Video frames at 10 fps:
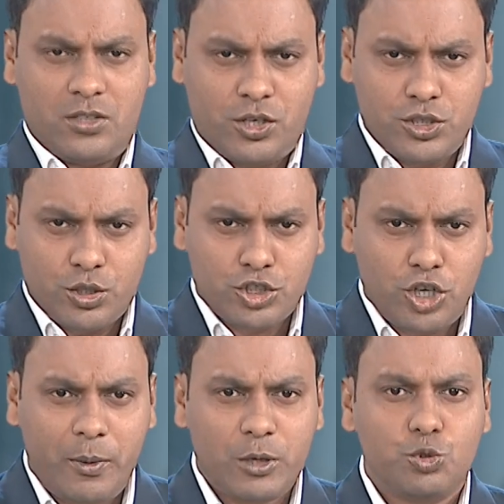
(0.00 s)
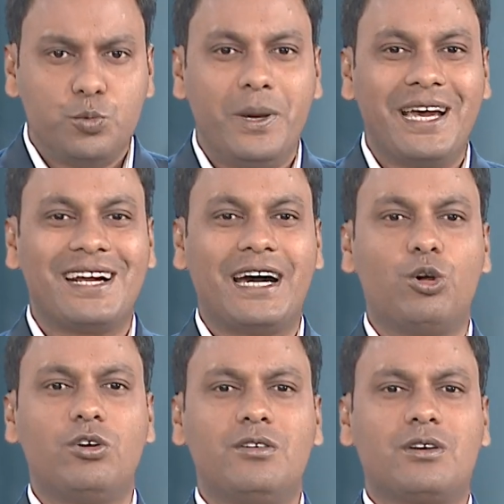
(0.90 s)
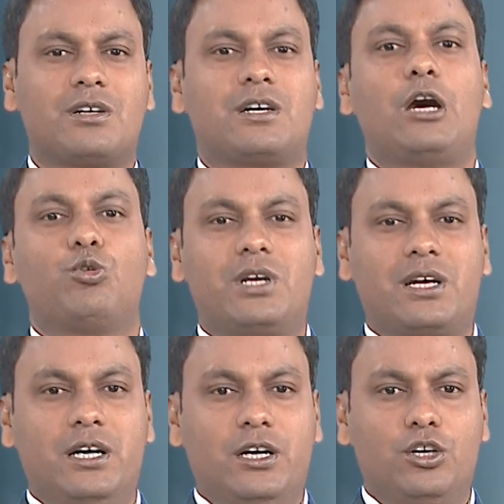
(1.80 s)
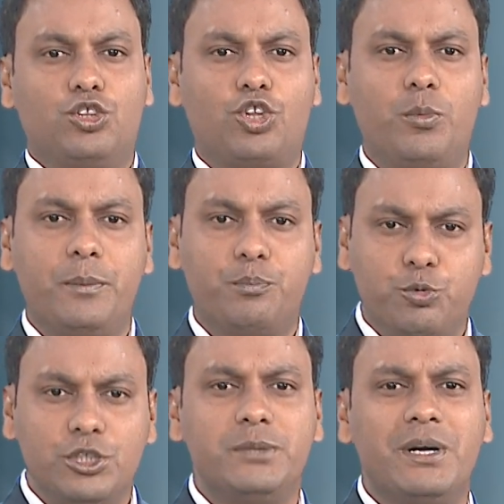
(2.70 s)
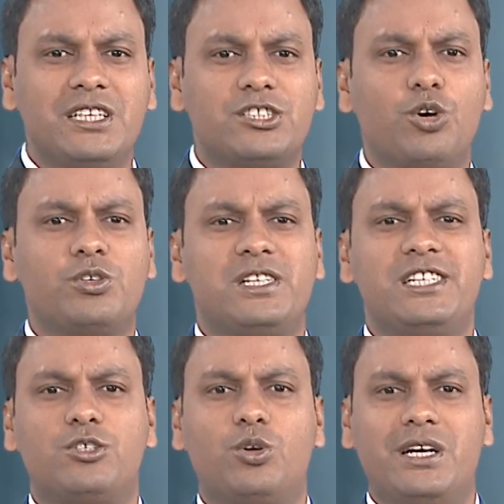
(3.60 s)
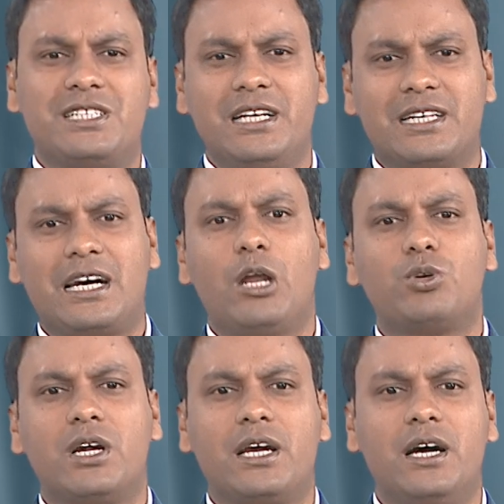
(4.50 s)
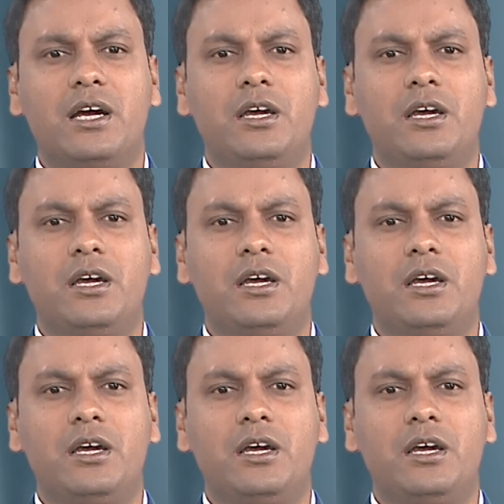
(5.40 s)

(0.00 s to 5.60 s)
দর্শক সবার উদ্বেগের কারণ কালো টাকা তবে পুঁজিবাজার সংশ্লিষ্টরা সেই কালো টাকা